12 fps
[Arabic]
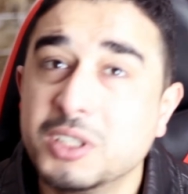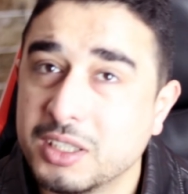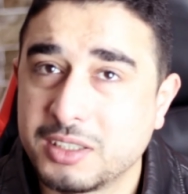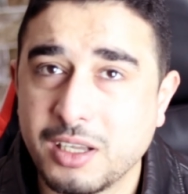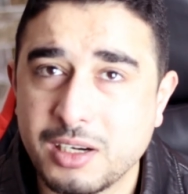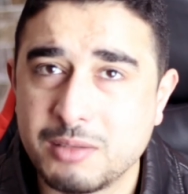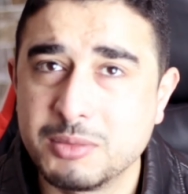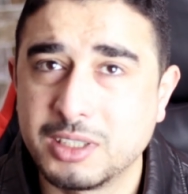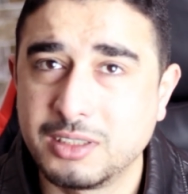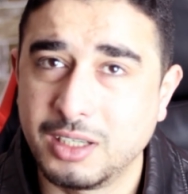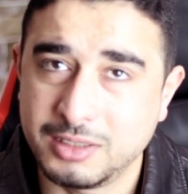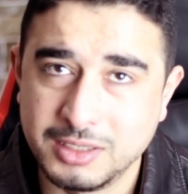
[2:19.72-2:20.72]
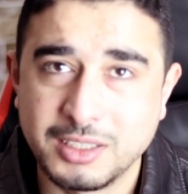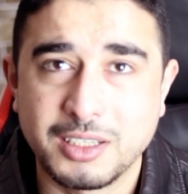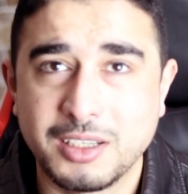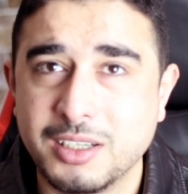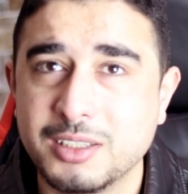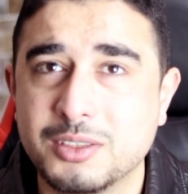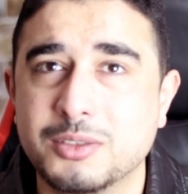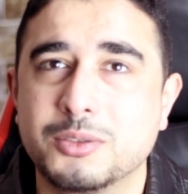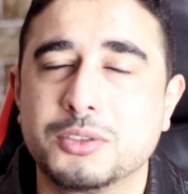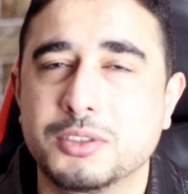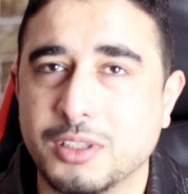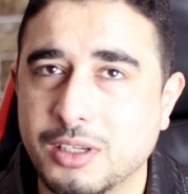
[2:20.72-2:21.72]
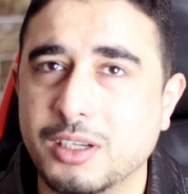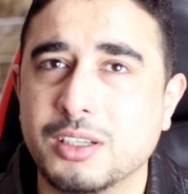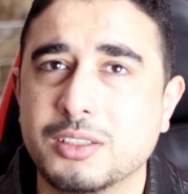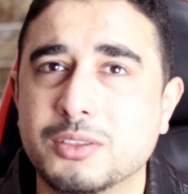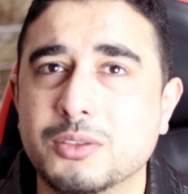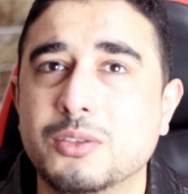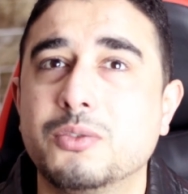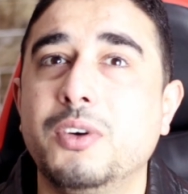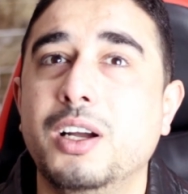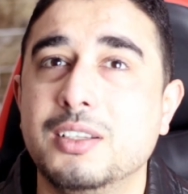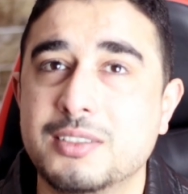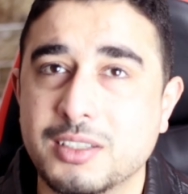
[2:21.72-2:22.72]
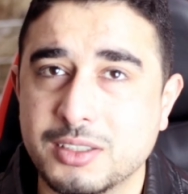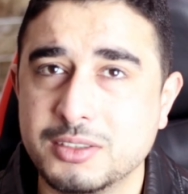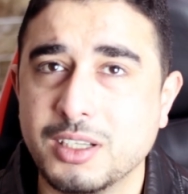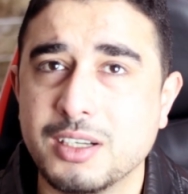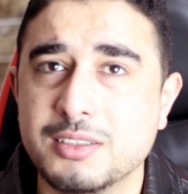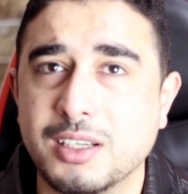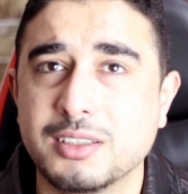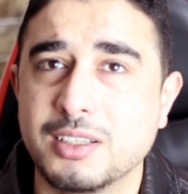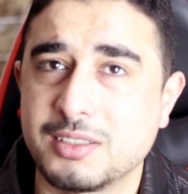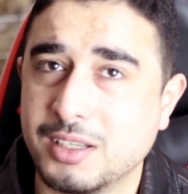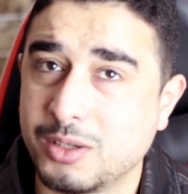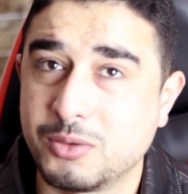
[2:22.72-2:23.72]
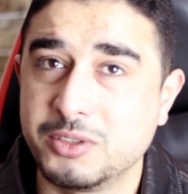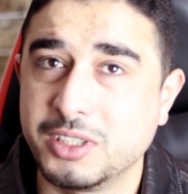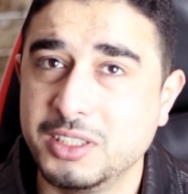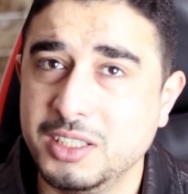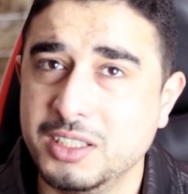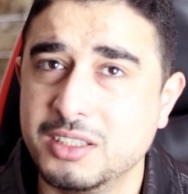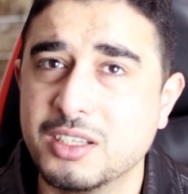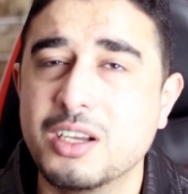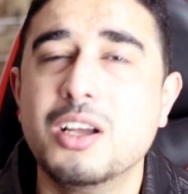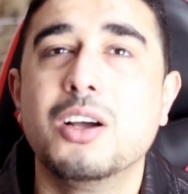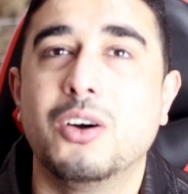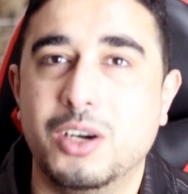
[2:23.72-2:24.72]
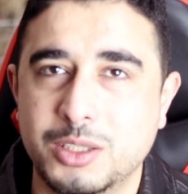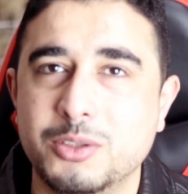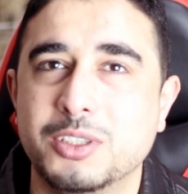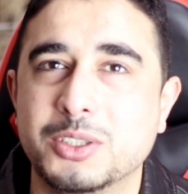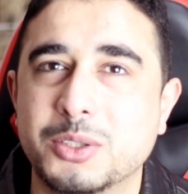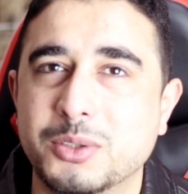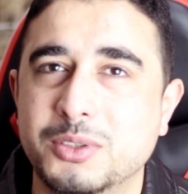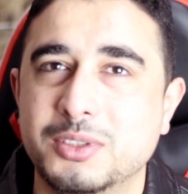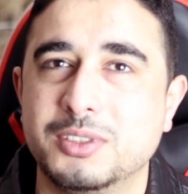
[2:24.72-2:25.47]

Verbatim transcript: واذا تكرمت اعطينا لايك واشتراك وفعل زر الجرس حتى يصلك كل جديد وهاتوا الانترو